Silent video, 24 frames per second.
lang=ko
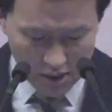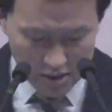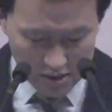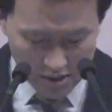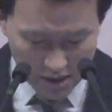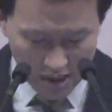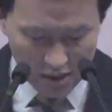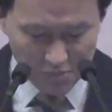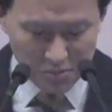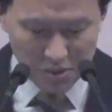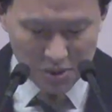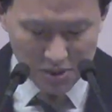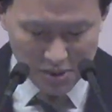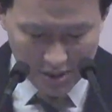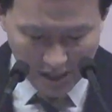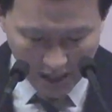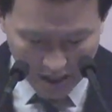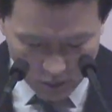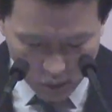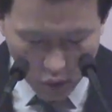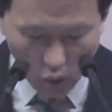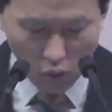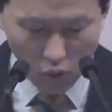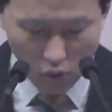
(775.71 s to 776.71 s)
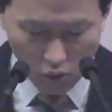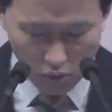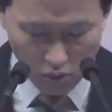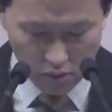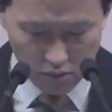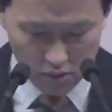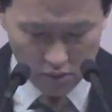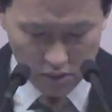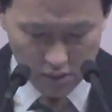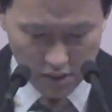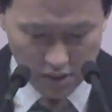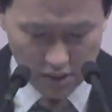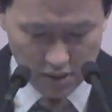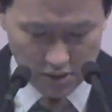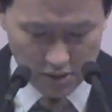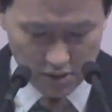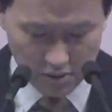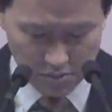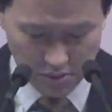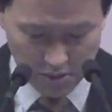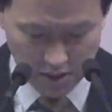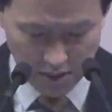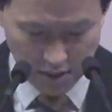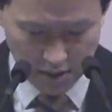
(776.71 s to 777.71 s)
살핀 나도 이렇게 되어
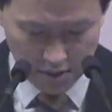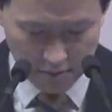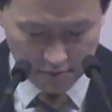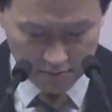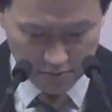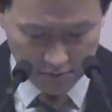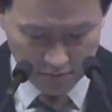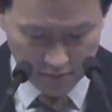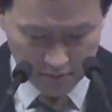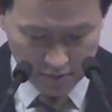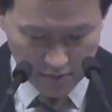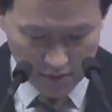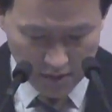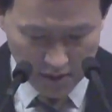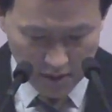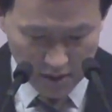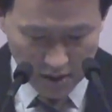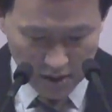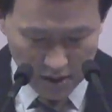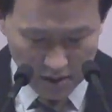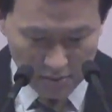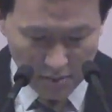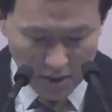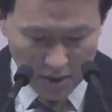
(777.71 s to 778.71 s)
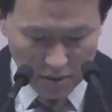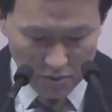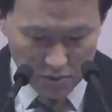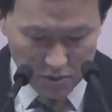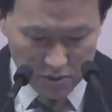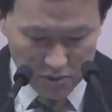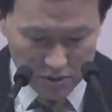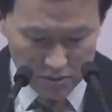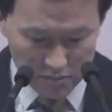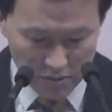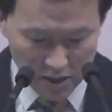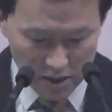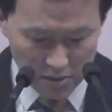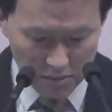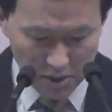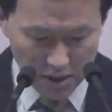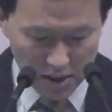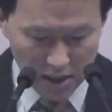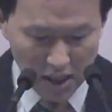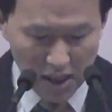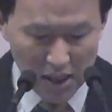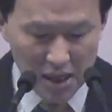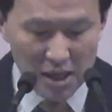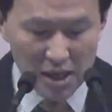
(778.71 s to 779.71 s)
있습니다. 이 말이 무슨
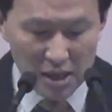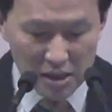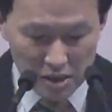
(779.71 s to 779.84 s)
말입니까?